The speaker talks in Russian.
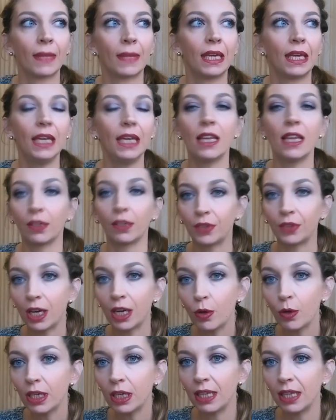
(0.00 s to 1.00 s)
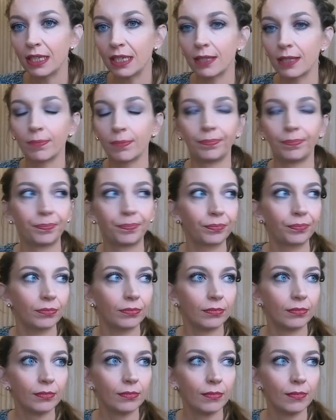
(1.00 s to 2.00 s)
Итак, второй класс.
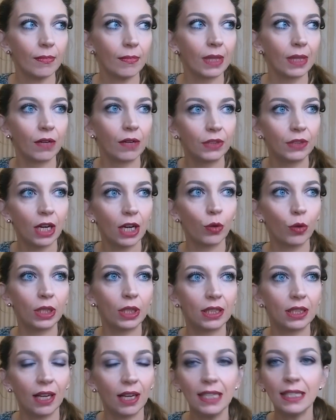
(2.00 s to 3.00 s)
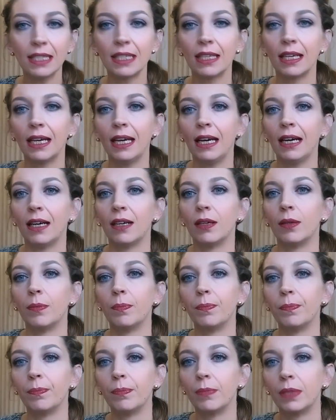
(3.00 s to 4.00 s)
Второй класс
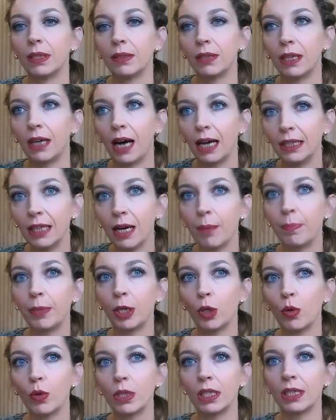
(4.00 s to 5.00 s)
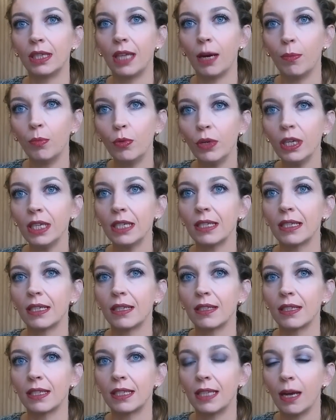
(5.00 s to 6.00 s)
она приходит домой
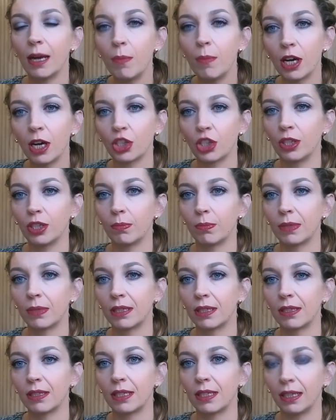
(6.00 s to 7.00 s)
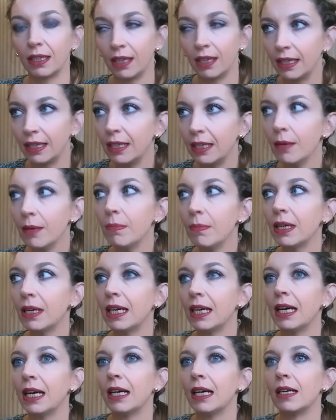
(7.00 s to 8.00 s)
э, с домашним заданием
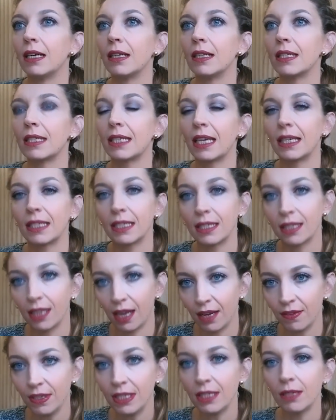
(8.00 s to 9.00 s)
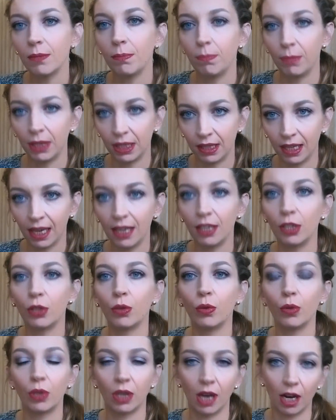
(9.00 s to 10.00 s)
составить
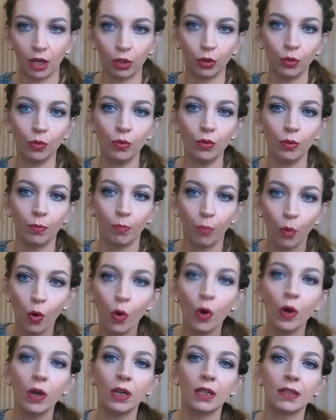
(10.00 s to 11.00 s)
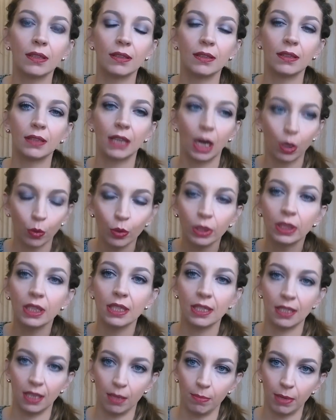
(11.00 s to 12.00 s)
ментальную карту по э, какой-то
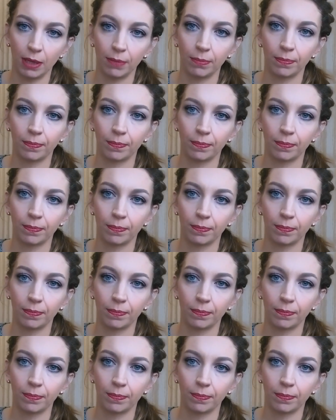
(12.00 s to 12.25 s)
теме